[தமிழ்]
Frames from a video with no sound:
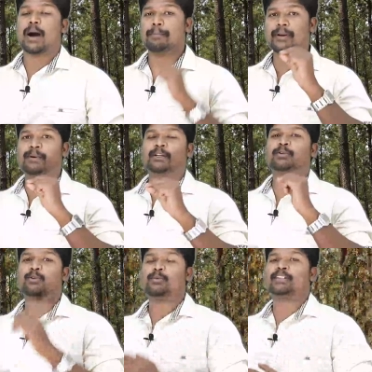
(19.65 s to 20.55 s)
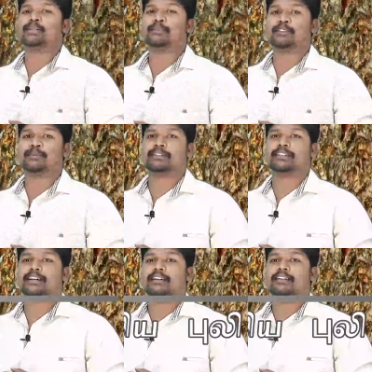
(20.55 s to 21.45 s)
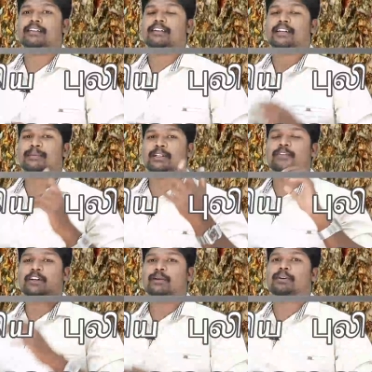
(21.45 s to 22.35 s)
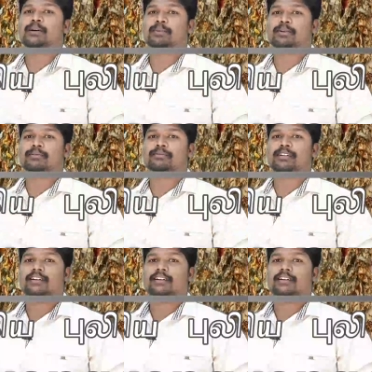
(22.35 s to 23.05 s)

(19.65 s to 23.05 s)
அப்படிப்பட்ட ஒரு உண்மை சம்பவத்தை பற்றி தான் நம்ம இந்த வீடியோவில் பார்க்க போகிறோம்